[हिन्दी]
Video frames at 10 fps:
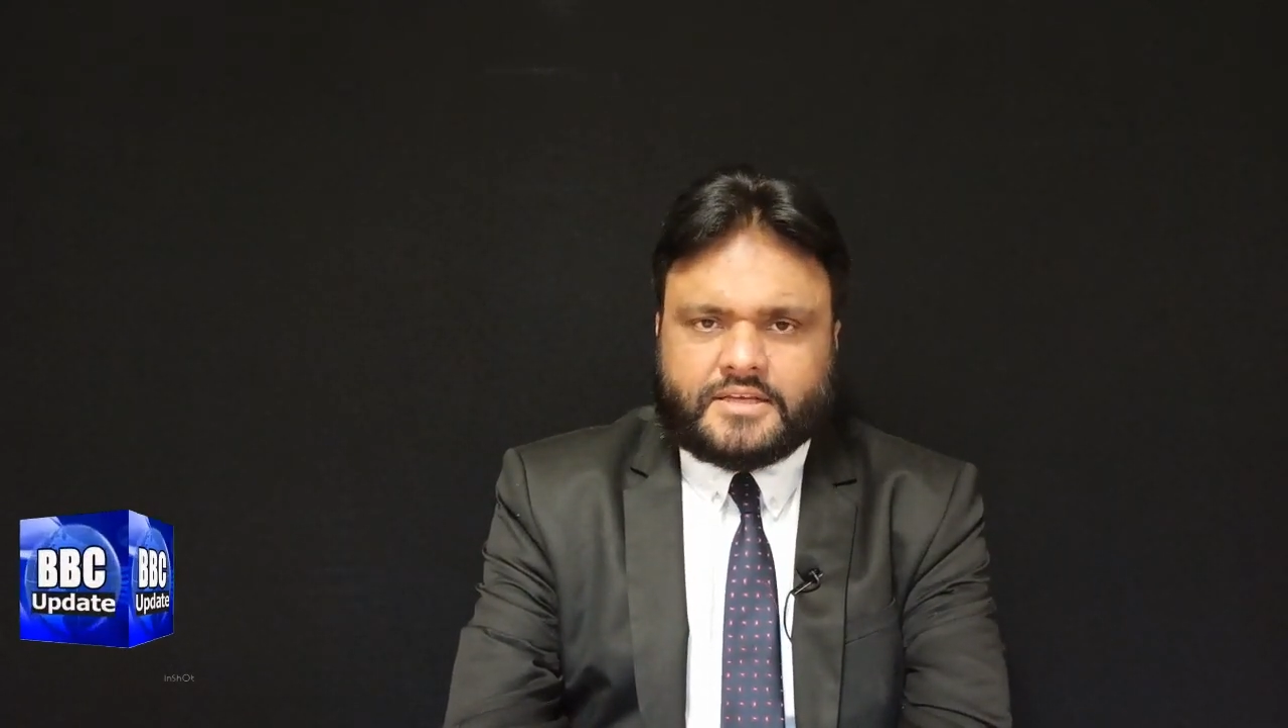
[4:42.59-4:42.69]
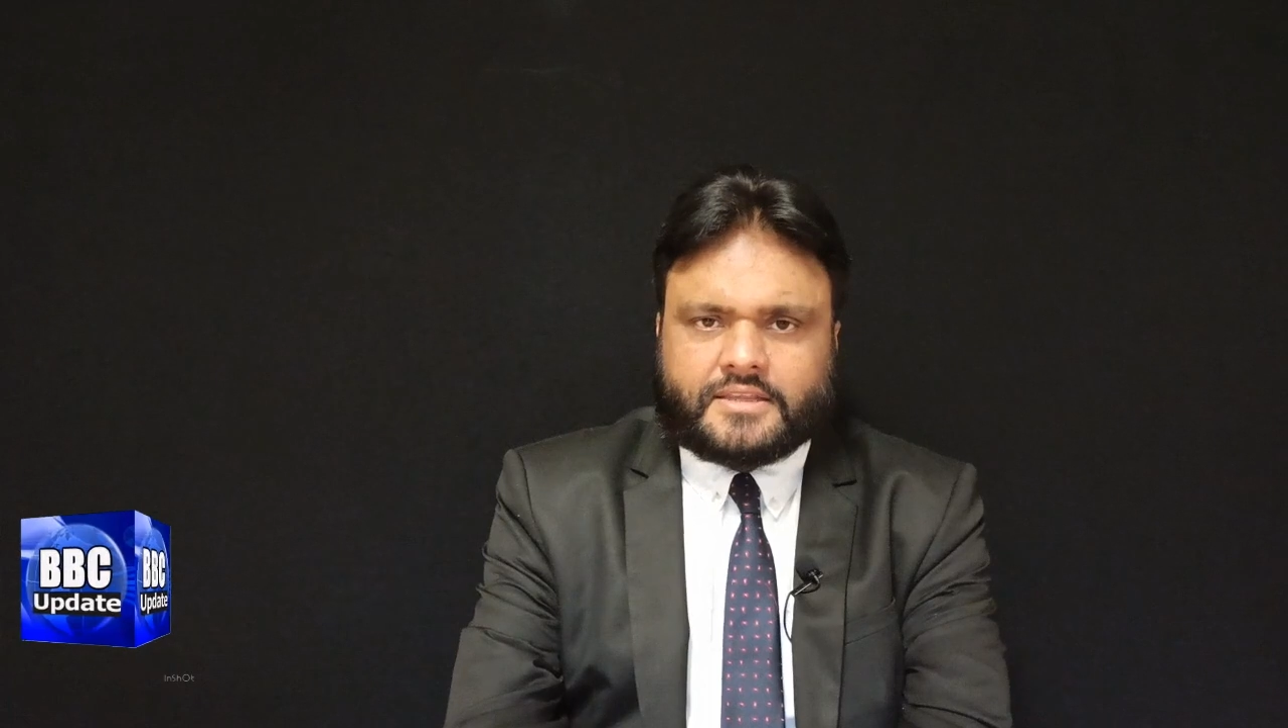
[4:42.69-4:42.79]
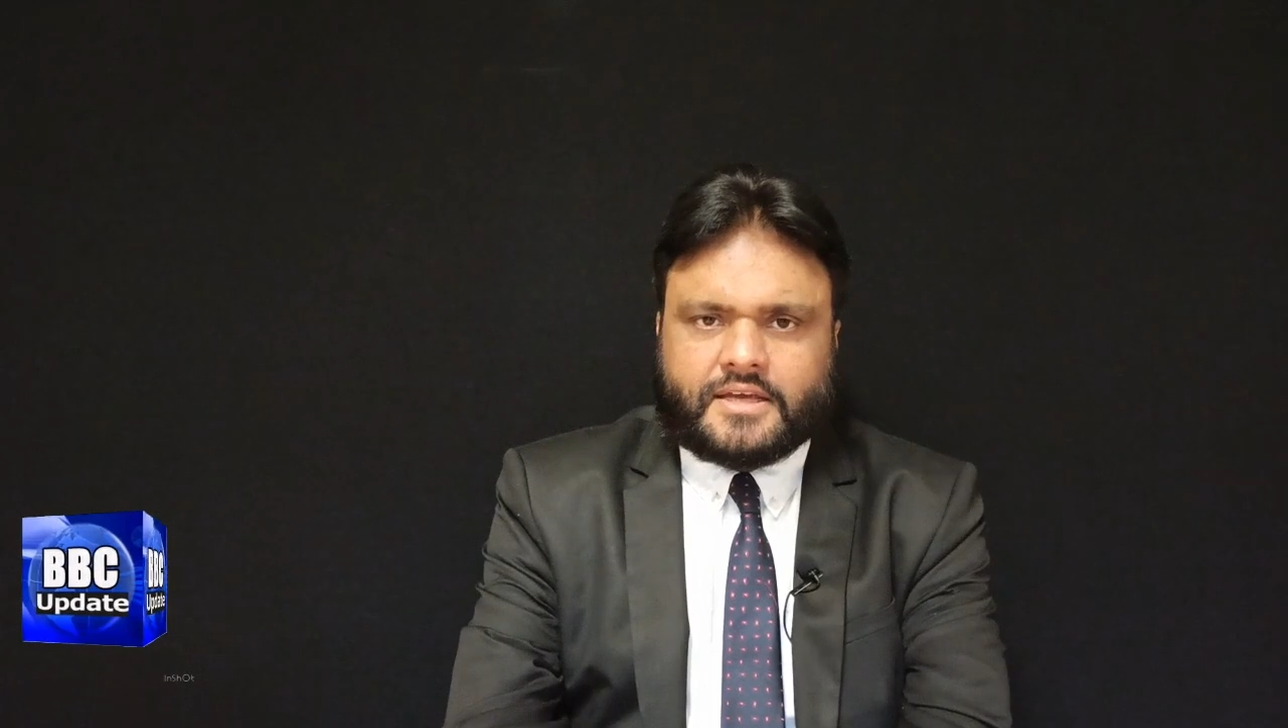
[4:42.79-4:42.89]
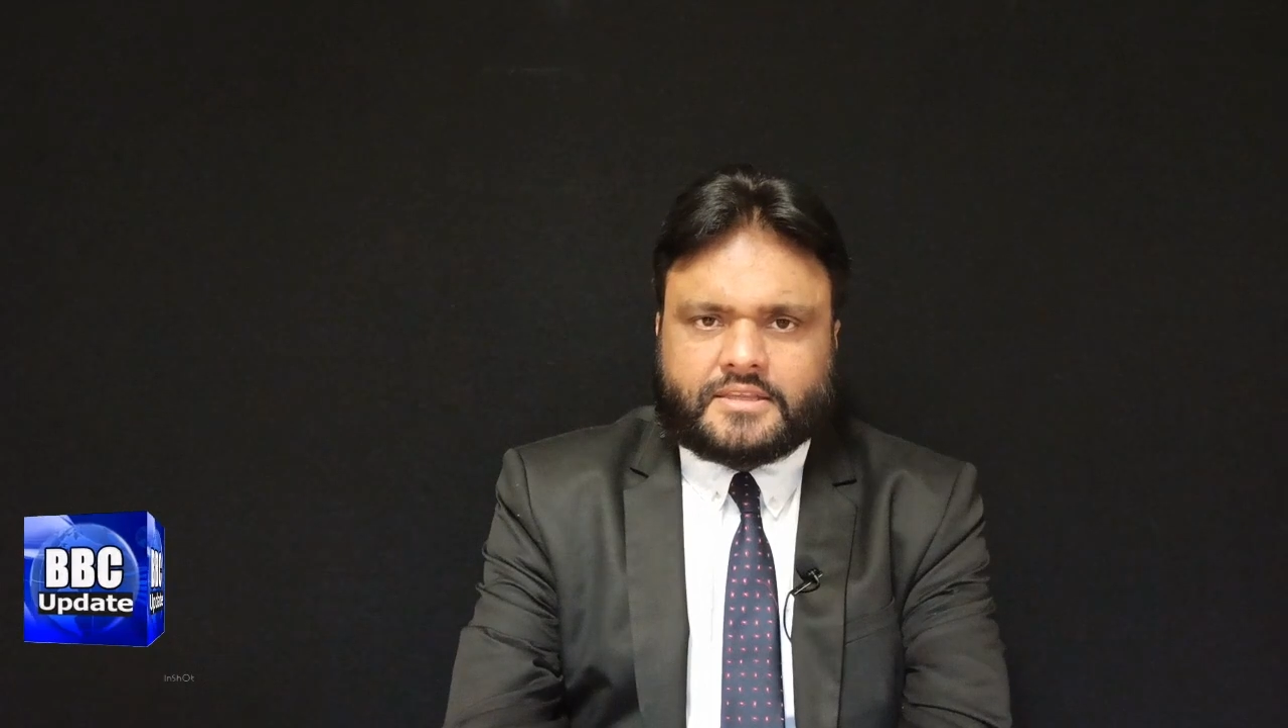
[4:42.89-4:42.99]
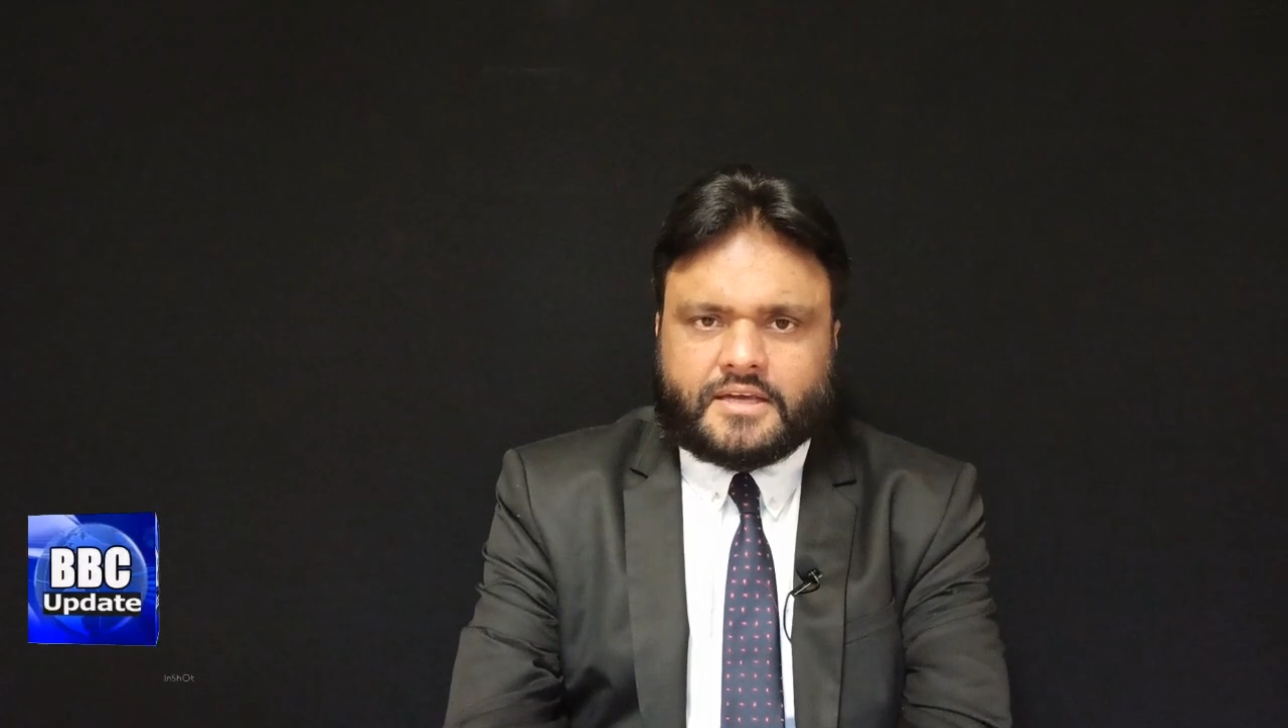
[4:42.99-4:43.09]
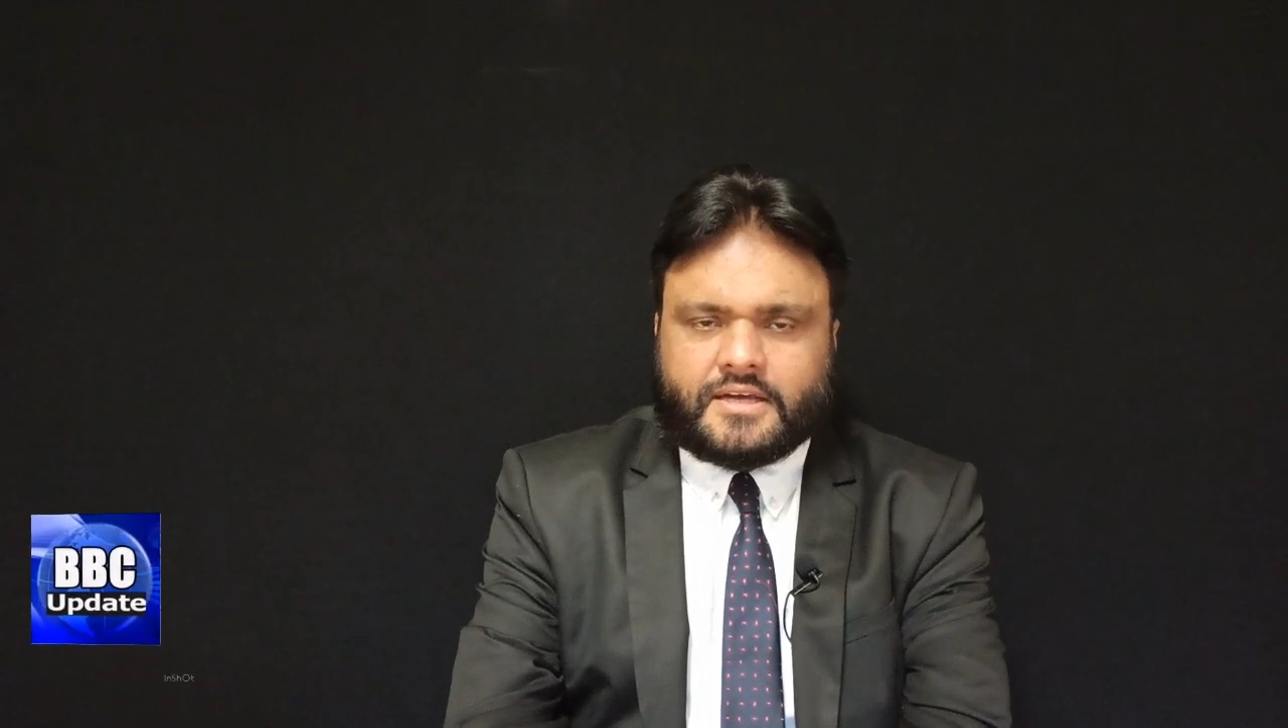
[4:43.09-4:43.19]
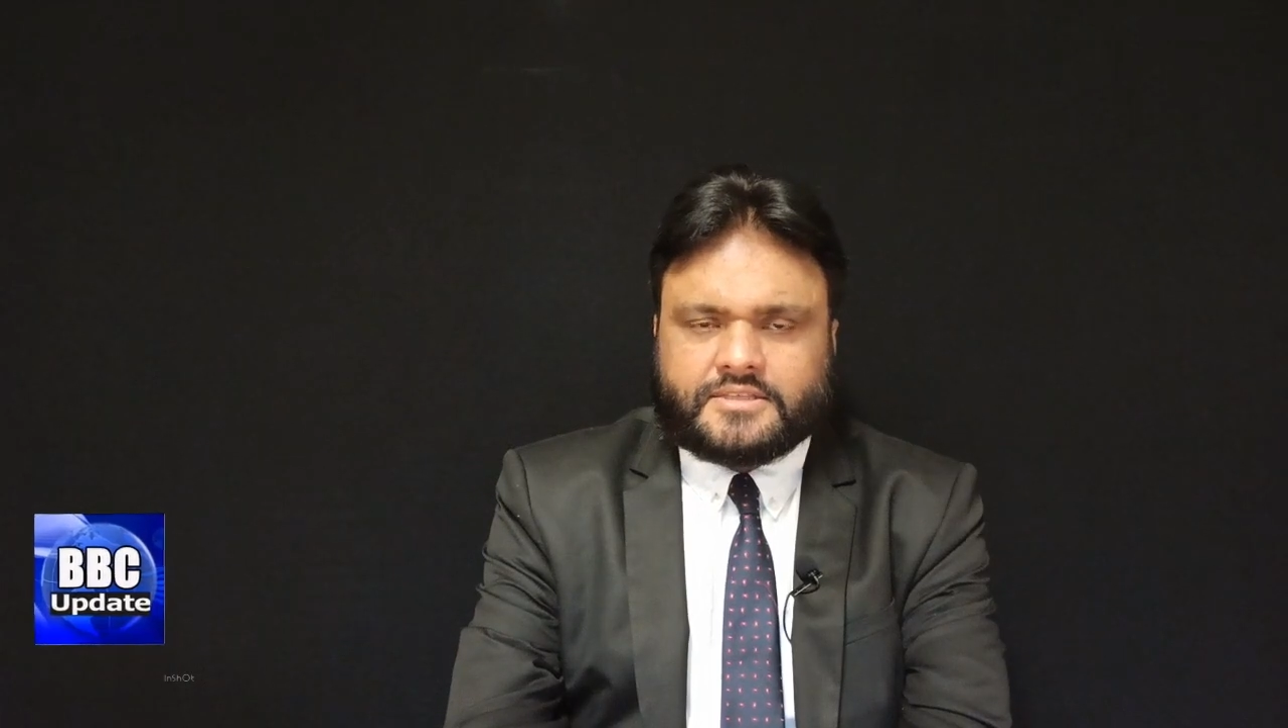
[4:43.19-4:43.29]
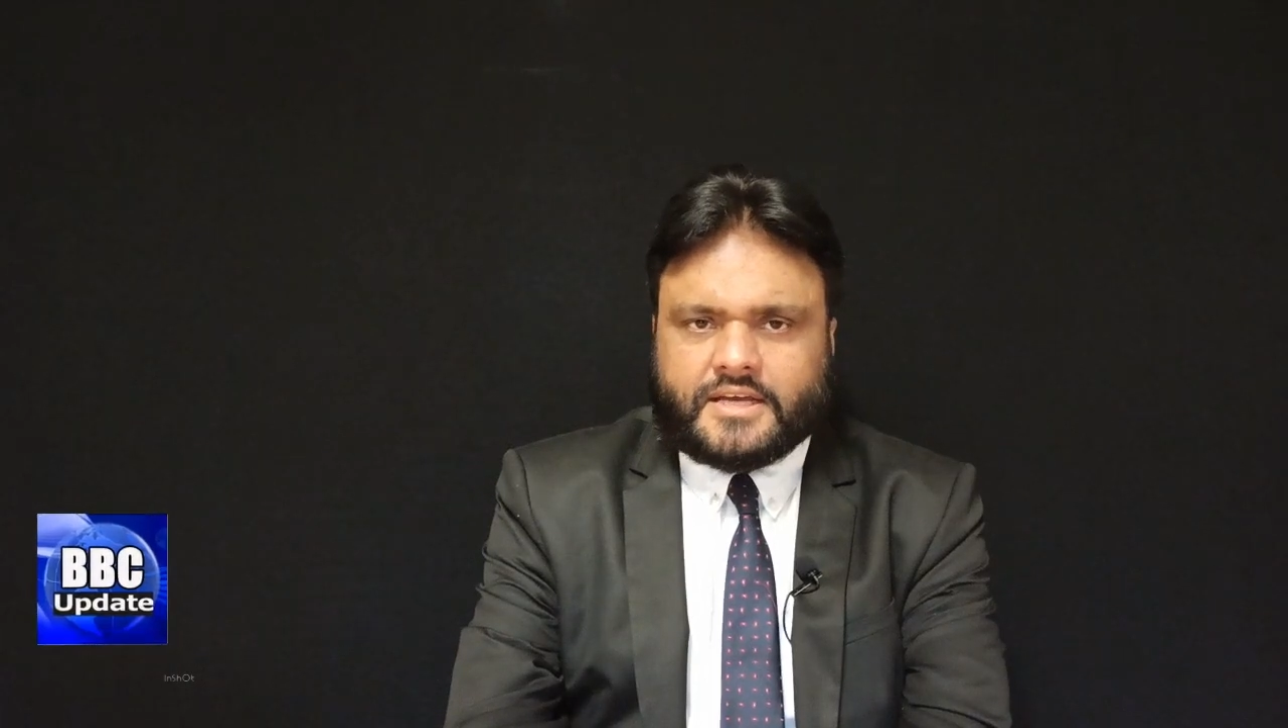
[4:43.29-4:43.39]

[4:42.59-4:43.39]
जाता था